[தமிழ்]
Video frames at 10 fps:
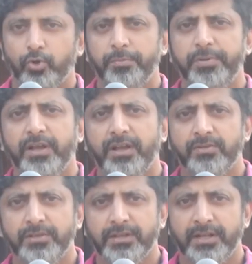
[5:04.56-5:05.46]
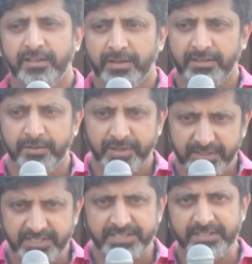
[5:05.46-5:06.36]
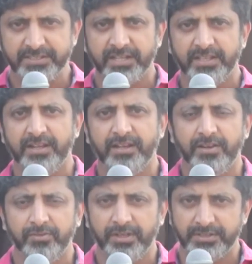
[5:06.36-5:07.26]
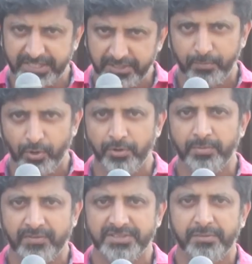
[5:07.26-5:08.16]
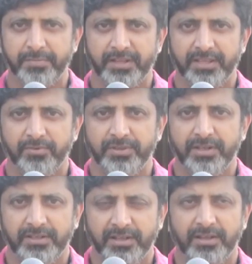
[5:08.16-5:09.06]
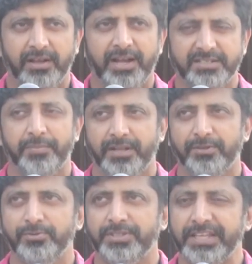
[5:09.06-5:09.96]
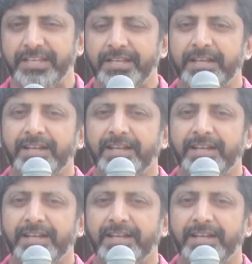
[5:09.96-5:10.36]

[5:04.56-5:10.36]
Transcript: குறிப்பாக வந்து அந்த அந்த மாதிரி சீன்ஸ்க்காக தான் அந்த செட்டு போடணும்னு அவசியப்பட்டதே வந்து அதுதான் ஆசைப்பட்டதும் சரி